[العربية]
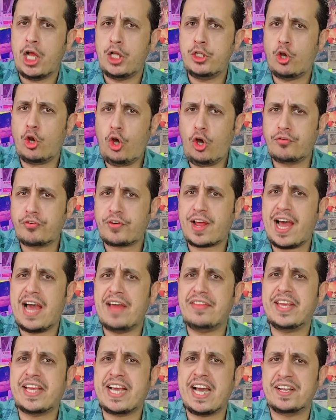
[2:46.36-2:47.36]
أن الحفرة
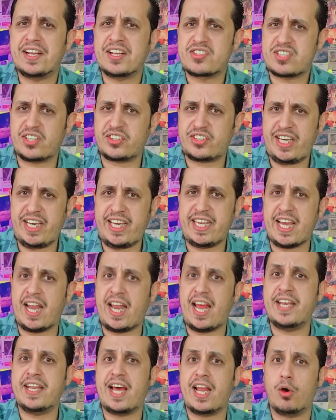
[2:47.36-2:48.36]
هذه كانت سطحية
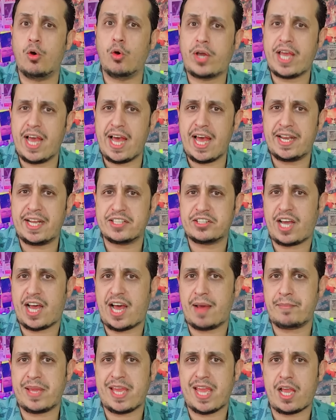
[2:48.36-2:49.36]
لأنها لو كانت
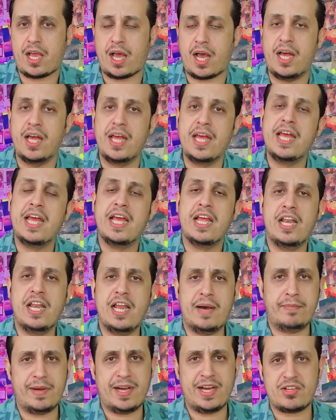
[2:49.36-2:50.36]
عميقة
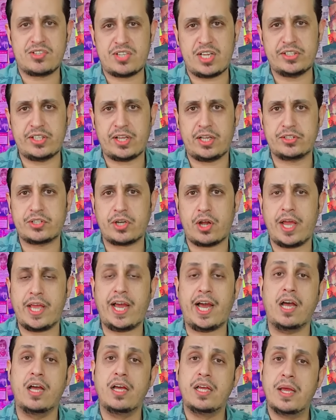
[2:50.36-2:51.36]
لما صدرت
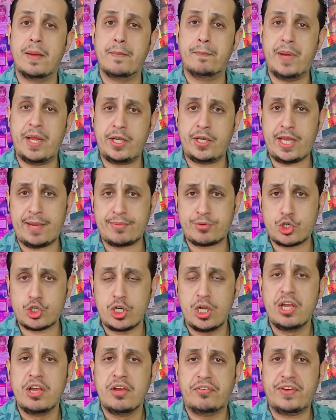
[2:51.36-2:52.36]
رائحة
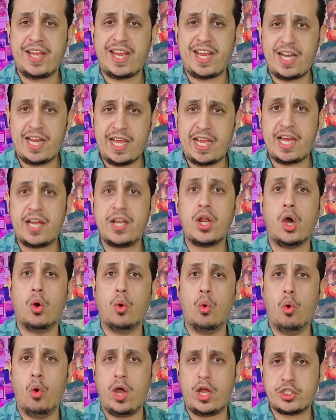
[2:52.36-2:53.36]
بالنبش فعليا
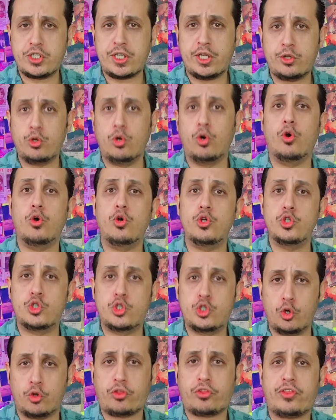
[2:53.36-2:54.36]
وجدوا
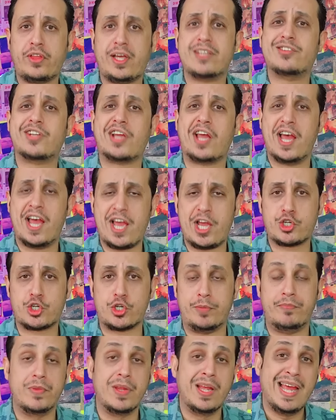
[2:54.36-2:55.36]
جثة
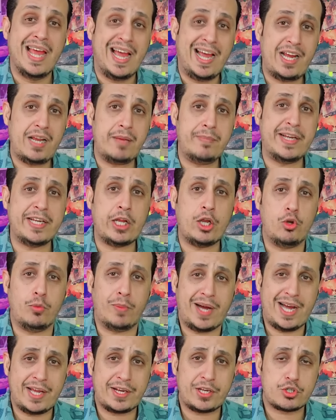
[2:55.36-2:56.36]
هاشم علما أنه
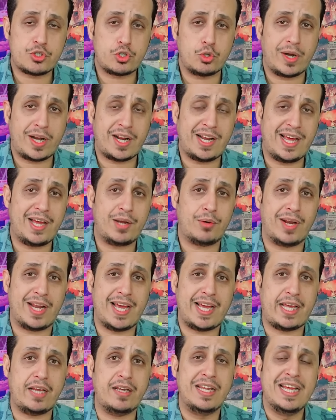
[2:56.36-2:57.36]
معانا الصور الآن
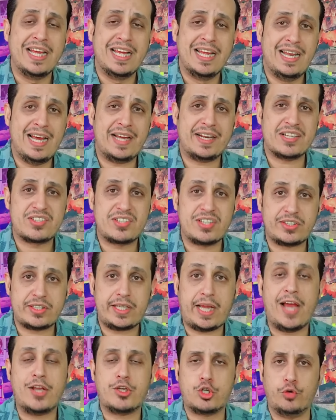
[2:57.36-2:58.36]
ولكن لا
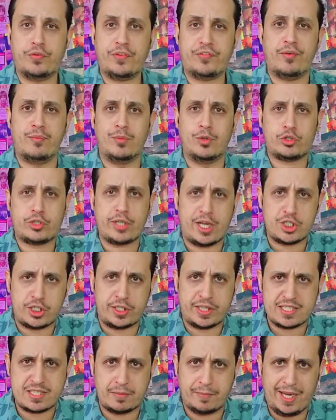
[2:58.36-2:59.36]
نستطيع هنشوف في المونتاج
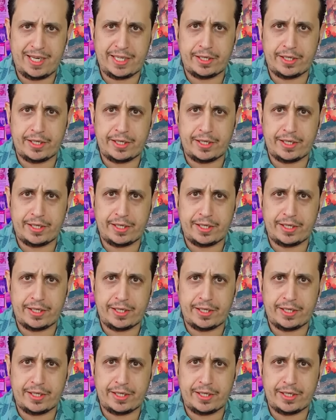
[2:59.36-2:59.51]
إذا سمح